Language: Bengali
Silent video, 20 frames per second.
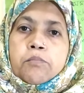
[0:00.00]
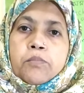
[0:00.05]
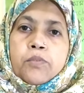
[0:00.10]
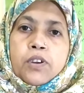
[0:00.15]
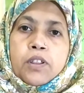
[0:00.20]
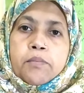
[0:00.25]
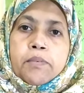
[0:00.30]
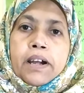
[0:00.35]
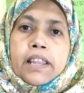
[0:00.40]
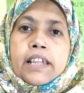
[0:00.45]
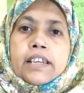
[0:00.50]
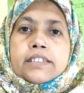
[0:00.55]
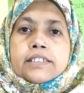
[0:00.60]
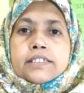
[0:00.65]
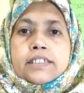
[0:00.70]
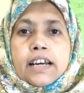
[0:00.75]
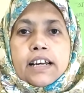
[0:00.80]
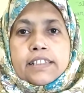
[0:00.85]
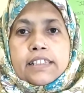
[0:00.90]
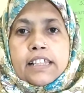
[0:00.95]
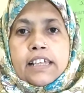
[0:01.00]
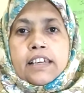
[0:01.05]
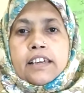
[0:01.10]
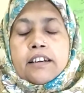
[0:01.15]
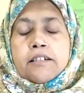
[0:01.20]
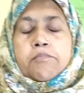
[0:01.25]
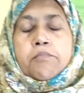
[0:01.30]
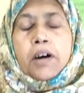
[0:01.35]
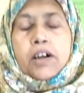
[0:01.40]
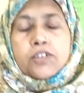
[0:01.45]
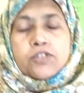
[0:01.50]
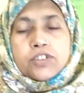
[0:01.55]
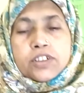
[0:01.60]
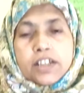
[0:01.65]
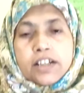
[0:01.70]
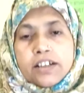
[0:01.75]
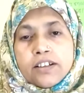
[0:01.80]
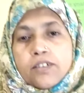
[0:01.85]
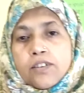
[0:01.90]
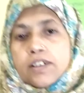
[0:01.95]
পরিবারের সাথে
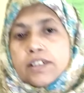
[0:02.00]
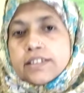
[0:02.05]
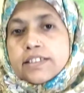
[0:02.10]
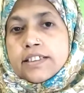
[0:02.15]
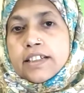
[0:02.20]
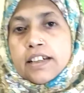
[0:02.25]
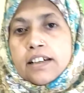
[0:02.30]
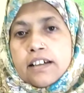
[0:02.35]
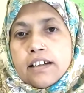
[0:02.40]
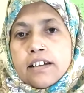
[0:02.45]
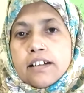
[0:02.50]
মানুষের রয়েছে